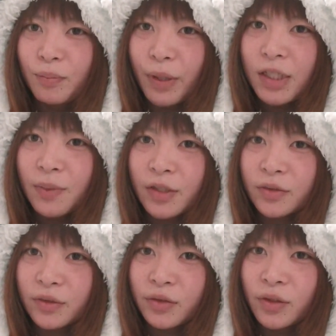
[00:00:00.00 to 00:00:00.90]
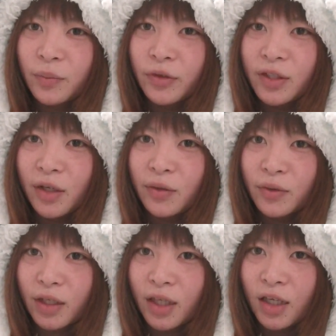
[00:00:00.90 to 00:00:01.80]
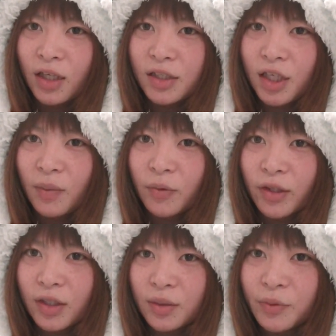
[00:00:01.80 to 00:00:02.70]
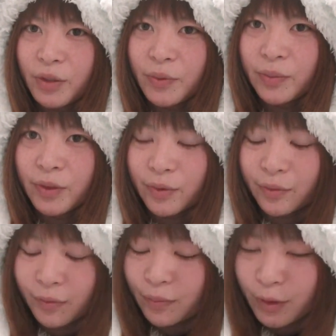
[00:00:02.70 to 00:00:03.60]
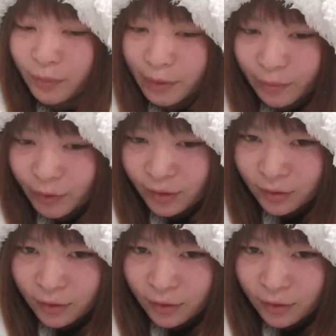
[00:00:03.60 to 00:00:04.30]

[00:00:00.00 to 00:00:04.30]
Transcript: バスバス人に物言えるような経験してないもん私無理無理無理無理無理無理無理